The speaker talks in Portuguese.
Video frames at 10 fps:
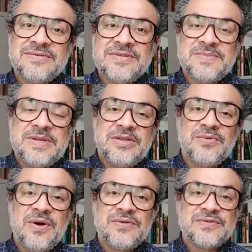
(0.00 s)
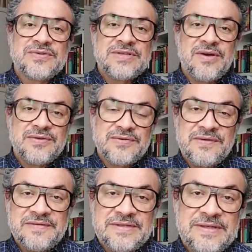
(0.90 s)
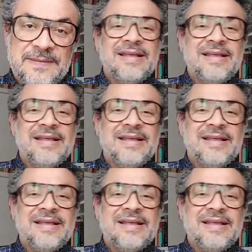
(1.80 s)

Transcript: espiritual e social em sua vida.